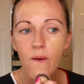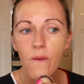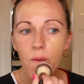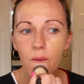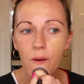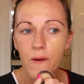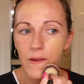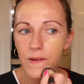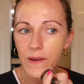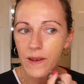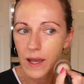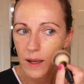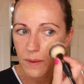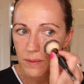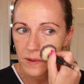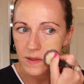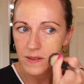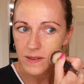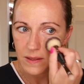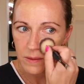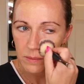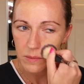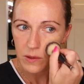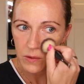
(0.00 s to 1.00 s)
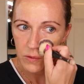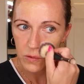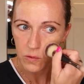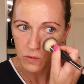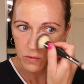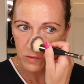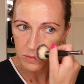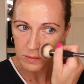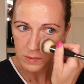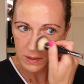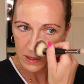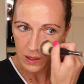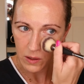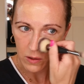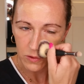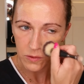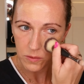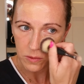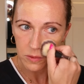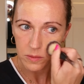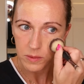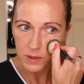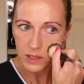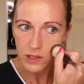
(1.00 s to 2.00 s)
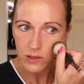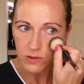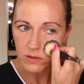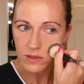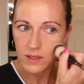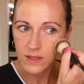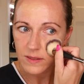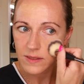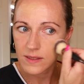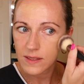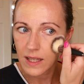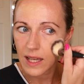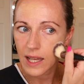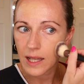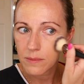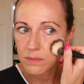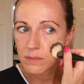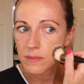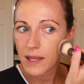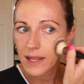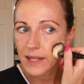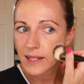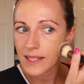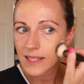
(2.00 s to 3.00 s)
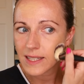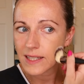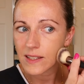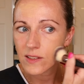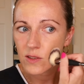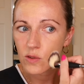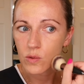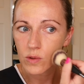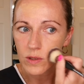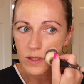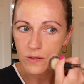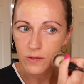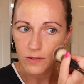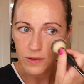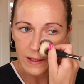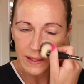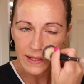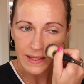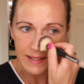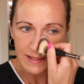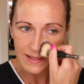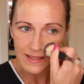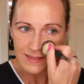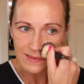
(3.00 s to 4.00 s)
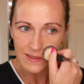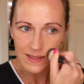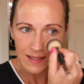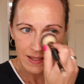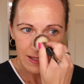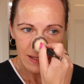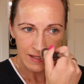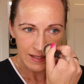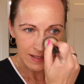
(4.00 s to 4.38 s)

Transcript: und habe das dann mal so für mich ausprobiert und das hat mir eigentlich ganz gut gefallen, als